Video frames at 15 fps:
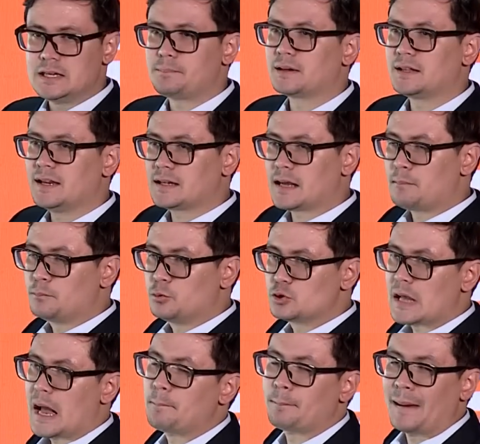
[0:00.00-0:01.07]
ชีที่ประเทศกัมพู
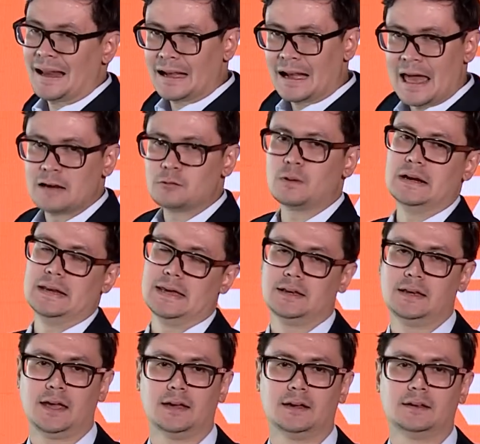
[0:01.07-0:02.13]
ชา 8 ล้านกว่าเหรียญ
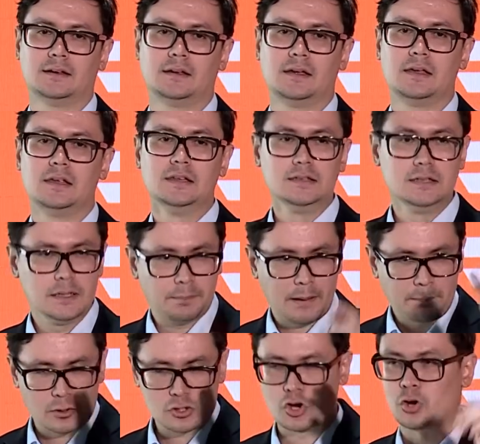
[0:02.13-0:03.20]
เนี่ย ยื่นไป
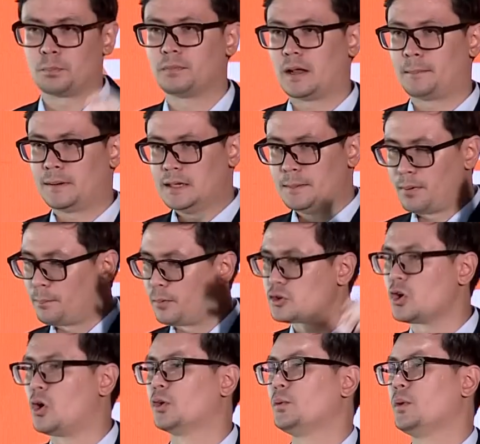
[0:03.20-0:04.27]
ปชไปที่ปป
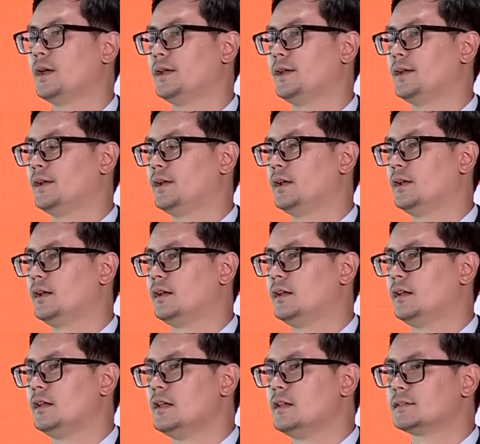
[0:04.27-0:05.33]
ชด้วย
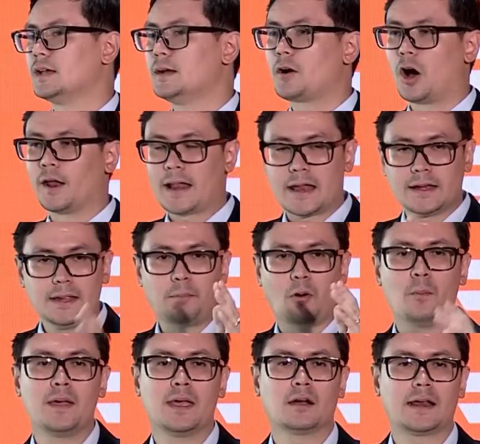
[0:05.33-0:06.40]
ซึ่งก่อนหน้านี้ผ
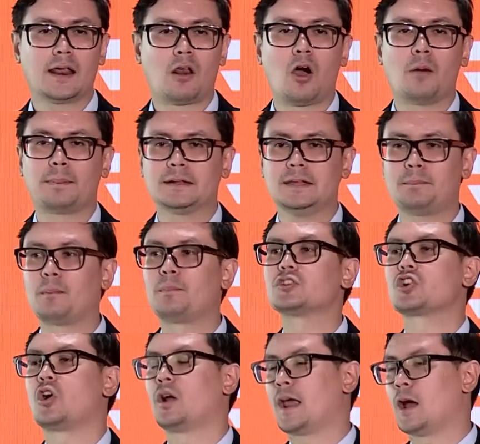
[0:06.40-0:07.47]
มเองก็ได้ร้องไปที่ปป
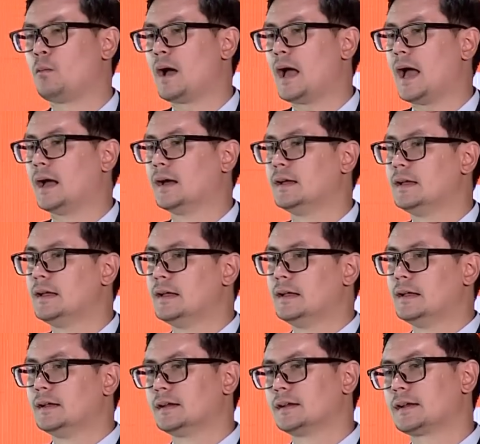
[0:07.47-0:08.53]
ชแล้วว่า
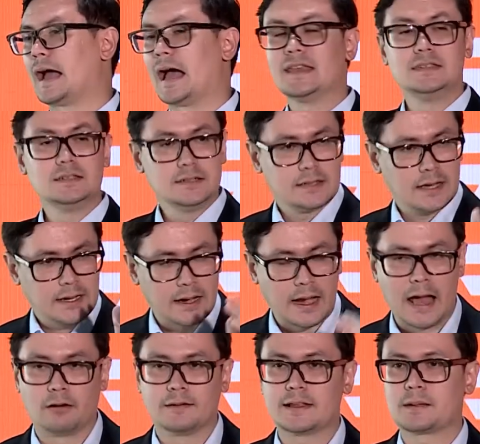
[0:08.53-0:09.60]
การยื่นดังก
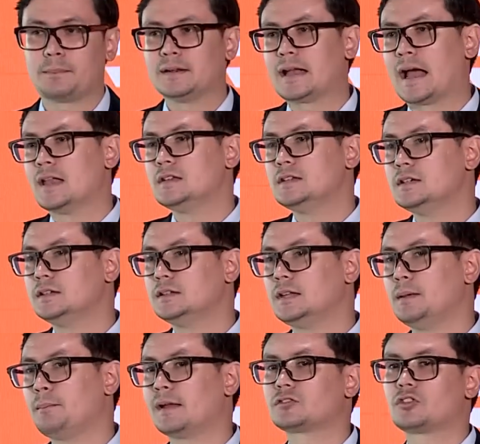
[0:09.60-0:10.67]
ล่าวน่าจะเป็นการยื่น
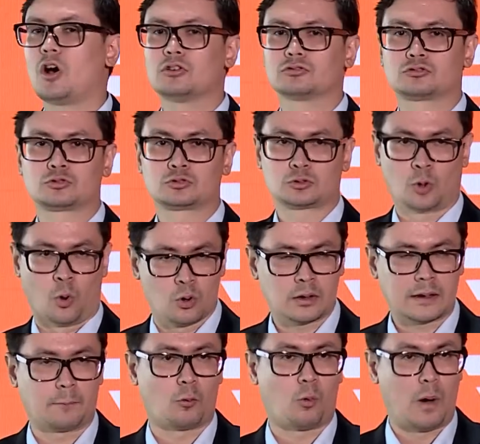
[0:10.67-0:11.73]
ที่ไม่ต้องตรง
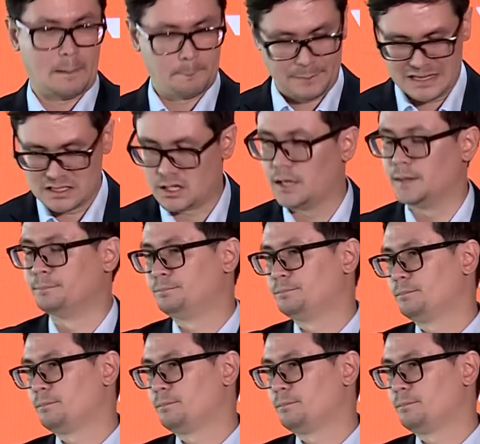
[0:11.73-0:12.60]
กับความเป็นจริง